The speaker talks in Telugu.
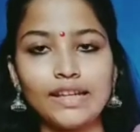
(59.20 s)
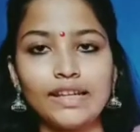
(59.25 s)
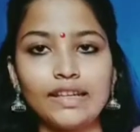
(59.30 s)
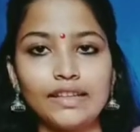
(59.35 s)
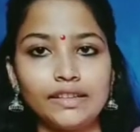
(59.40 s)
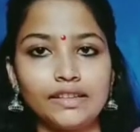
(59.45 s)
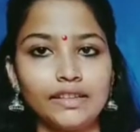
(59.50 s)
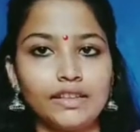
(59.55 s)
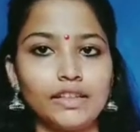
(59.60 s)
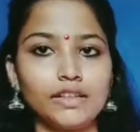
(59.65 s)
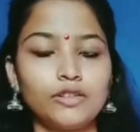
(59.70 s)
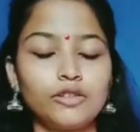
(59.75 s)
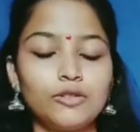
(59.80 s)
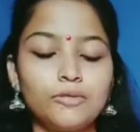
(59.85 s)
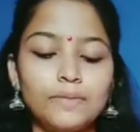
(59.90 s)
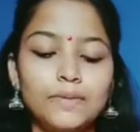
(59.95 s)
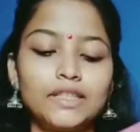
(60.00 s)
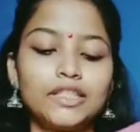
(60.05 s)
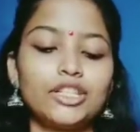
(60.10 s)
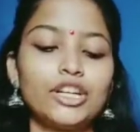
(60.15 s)
ఈ శారీ
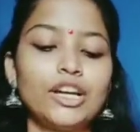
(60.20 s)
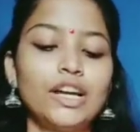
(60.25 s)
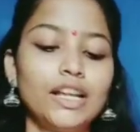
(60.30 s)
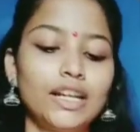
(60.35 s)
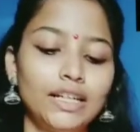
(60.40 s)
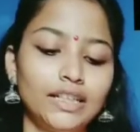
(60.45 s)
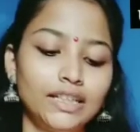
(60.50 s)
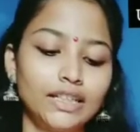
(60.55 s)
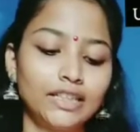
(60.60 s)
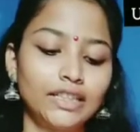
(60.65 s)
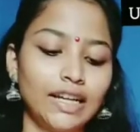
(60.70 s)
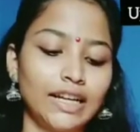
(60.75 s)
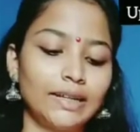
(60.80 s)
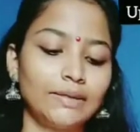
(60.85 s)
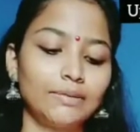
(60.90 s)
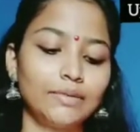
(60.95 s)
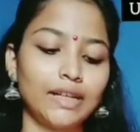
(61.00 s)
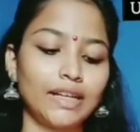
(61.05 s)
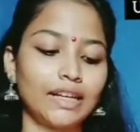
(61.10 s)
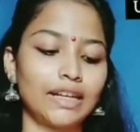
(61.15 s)
చాలా చాలా
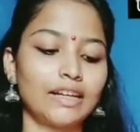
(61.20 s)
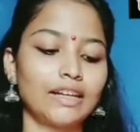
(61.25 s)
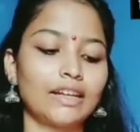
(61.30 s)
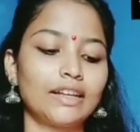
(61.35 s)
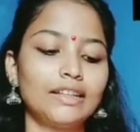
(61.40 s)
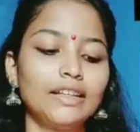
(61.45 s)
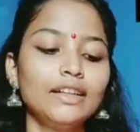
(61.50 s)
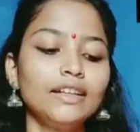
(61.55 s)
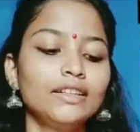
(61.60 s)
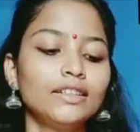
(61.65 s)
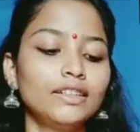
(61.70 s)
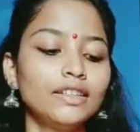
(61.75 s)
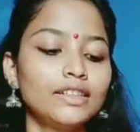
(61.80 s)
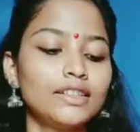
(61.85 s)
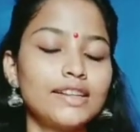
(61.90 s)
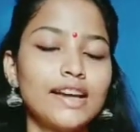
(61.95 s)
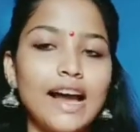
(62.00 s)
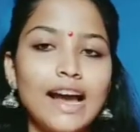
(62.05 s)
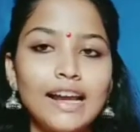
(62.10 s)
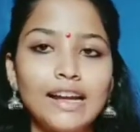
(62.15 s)
గార్జియస్గా ఉంది
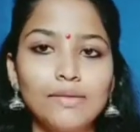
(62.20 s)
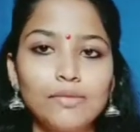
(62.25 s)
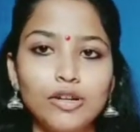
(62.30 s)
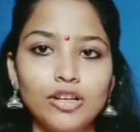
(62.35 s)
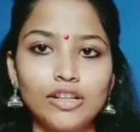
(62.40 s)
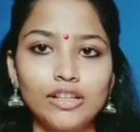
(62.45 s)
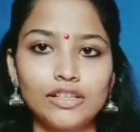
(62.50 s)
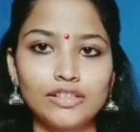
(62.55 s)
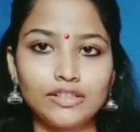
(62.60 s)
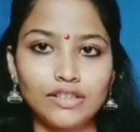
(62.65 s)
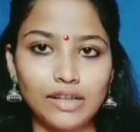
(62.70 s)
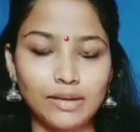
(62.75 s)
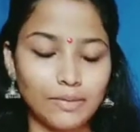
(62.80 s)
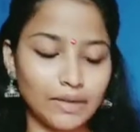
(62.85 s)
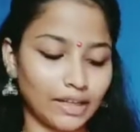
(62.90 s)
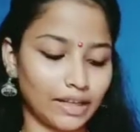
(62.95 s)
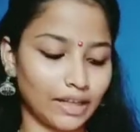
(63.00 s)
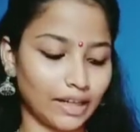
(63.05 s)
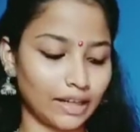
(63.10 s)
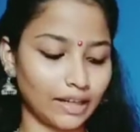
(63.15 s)
బ్లౌజ్ చూసుకున్నట్టయితే
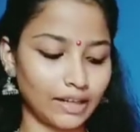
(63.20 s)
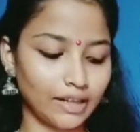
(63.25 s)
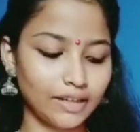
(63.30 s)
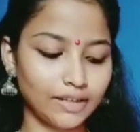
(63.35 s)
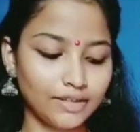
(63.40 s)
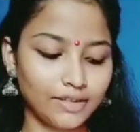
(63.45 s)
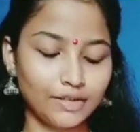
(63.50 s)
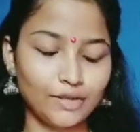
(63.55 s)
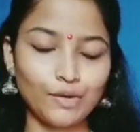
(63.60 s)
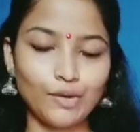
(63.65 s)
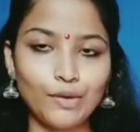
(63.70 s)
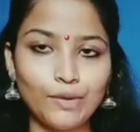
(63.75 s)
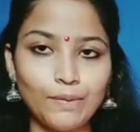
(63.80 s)
ప్లెయిన్ వచ్చింది